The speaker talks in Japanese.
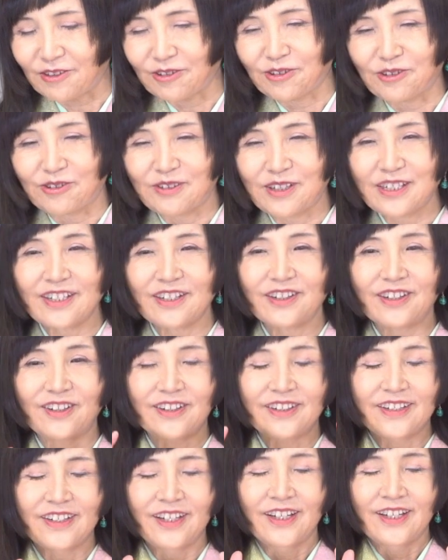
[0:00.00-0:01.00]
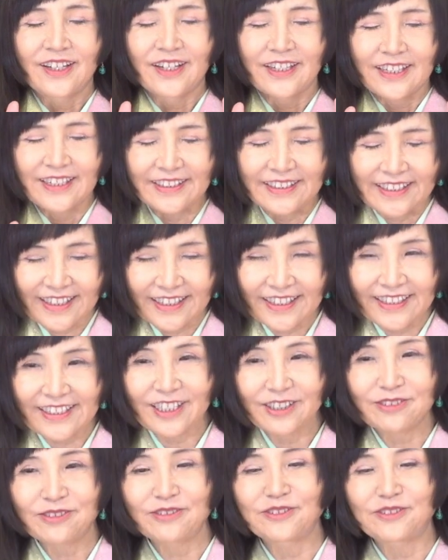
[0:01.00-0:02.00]
今日は
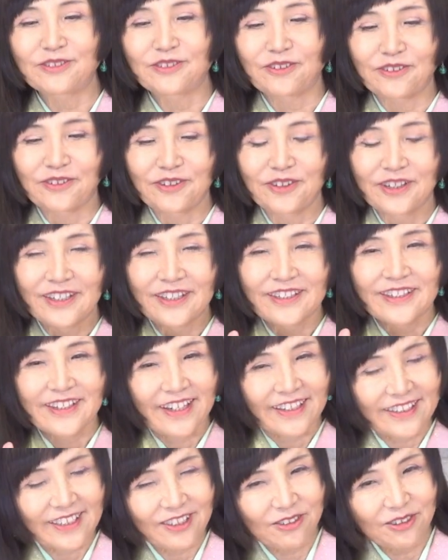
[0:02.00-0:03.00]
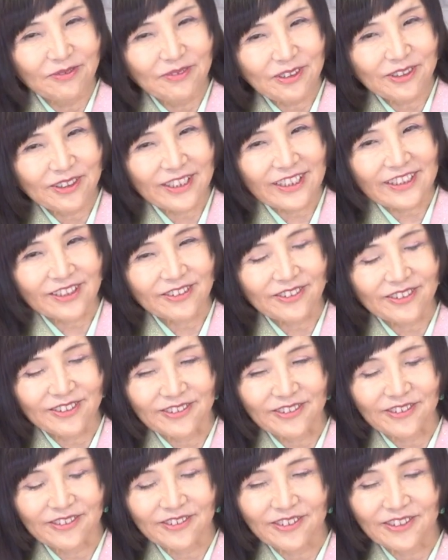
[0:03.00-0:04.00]
イタリア風の炊き込みご飯とい
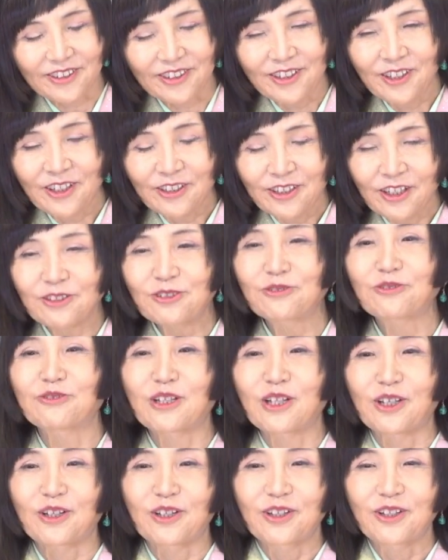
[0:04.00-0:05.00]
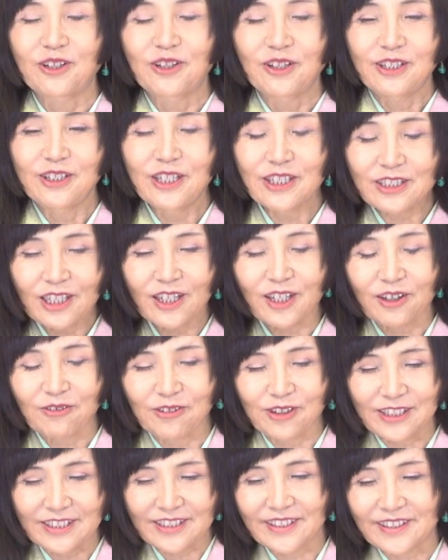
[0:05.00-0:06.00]
うのを何しろね入れたら
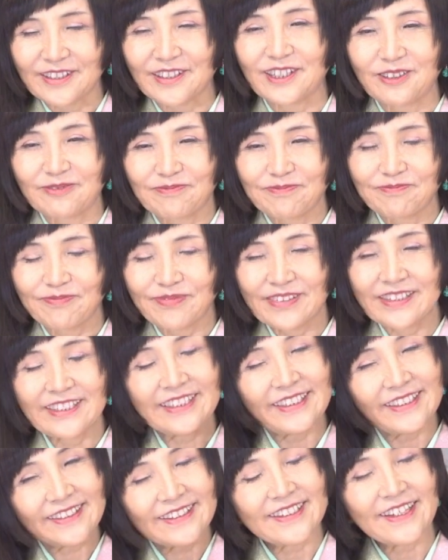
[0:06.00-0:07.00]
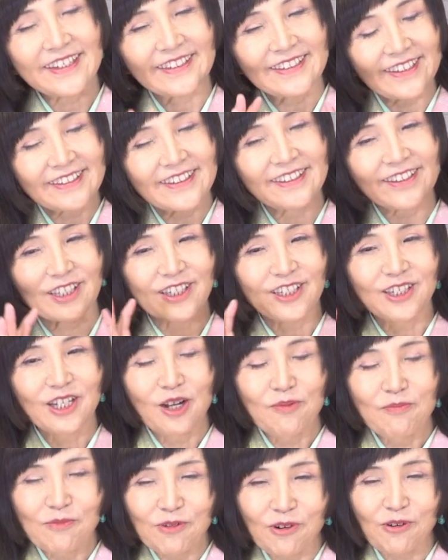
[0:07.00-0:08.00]
終わりだから切って入れたら
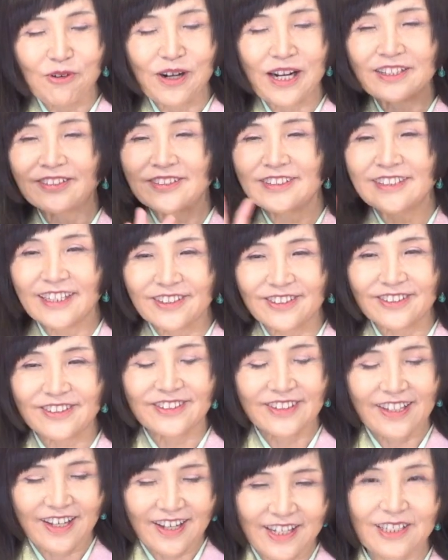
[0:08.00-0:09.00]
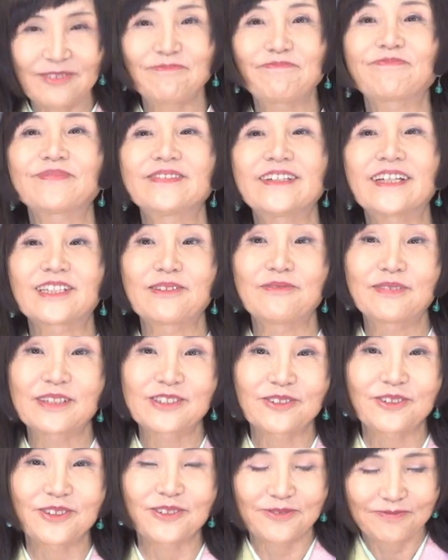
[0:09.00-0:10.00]
もうおかずいらずはいやってみま
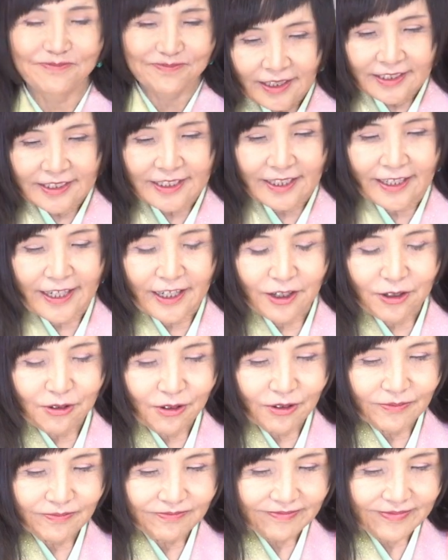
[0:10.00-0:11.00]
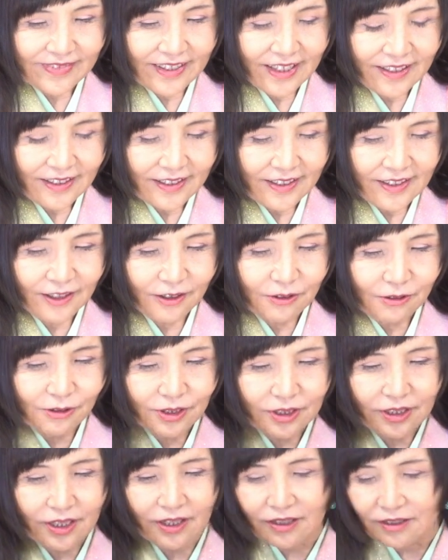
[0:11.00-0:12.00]
しょうじゃあレンコンね
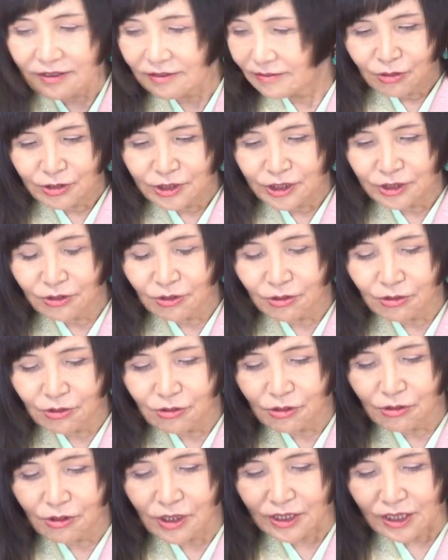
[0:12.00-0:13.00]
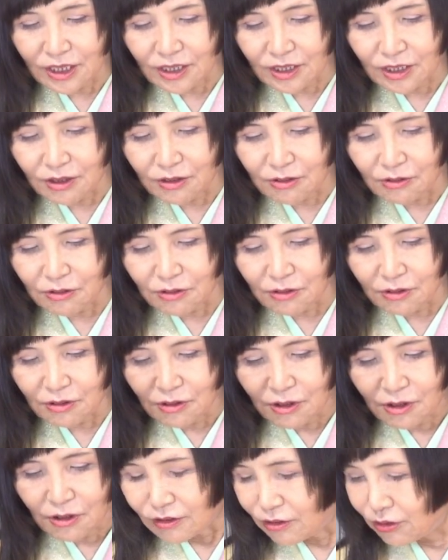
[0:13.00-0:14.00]
レンコンって節のところがね結構
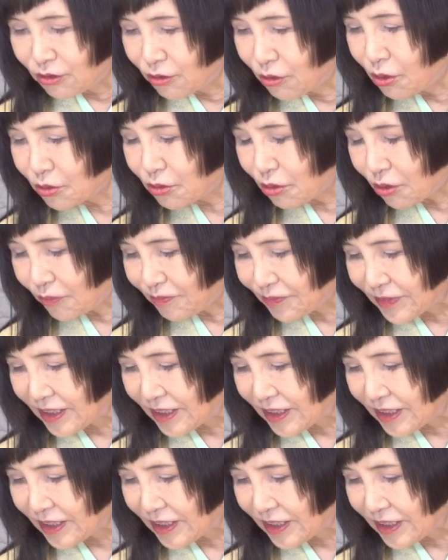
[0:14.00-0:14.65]
喉度